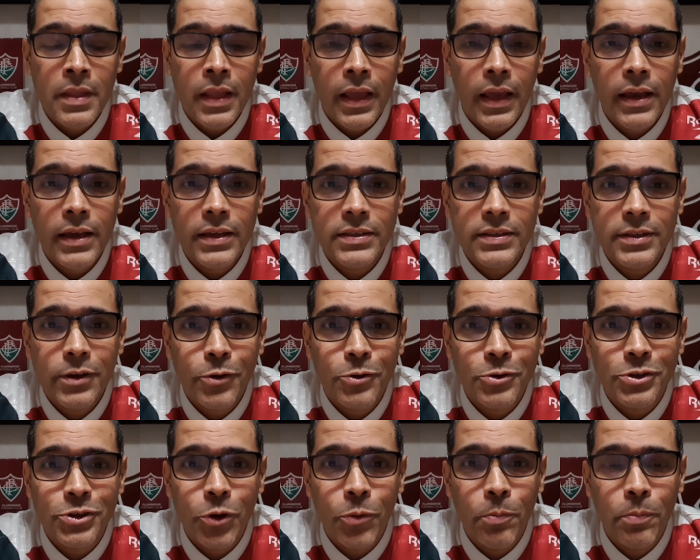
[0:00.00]
Esse é o
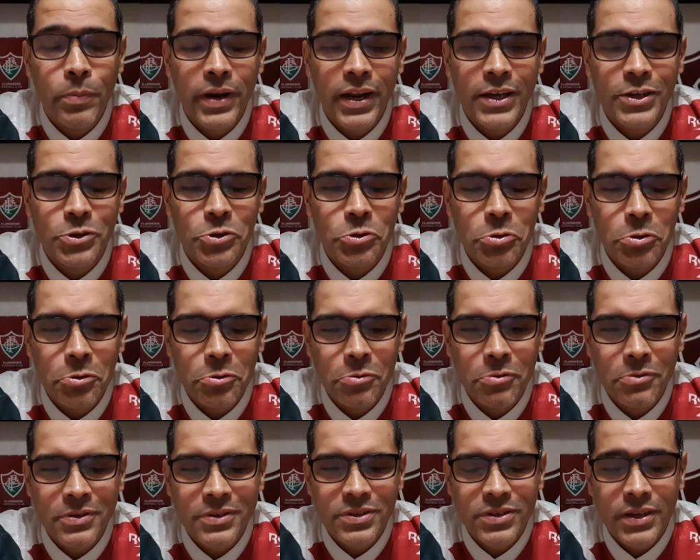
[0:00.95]
seu
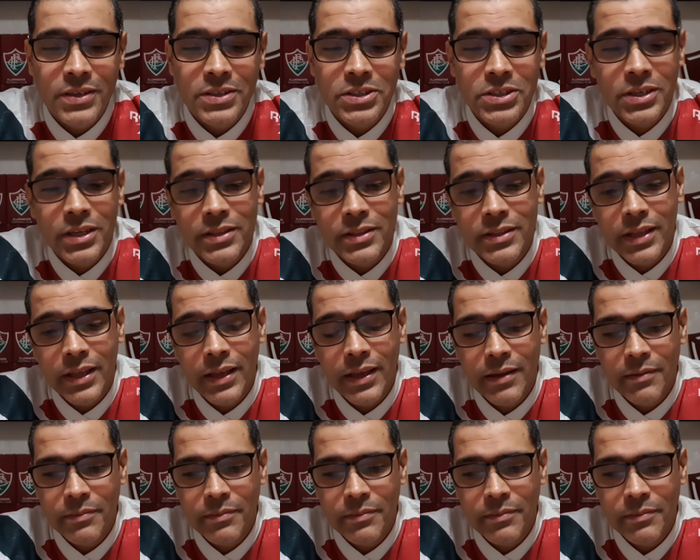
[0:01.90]
pré-jogo que já tinha até,